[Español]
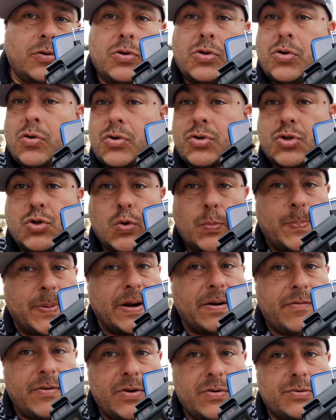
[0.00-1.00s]
no
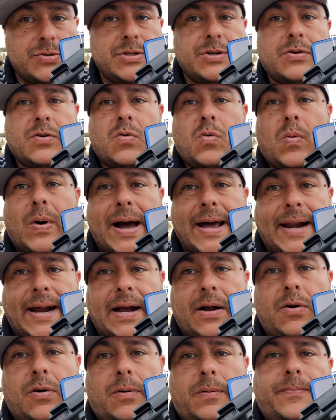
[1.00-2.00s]
super view, sino wide
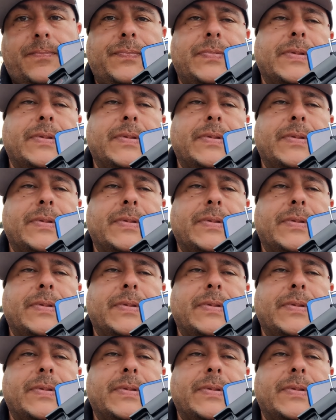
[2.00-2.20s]
angle.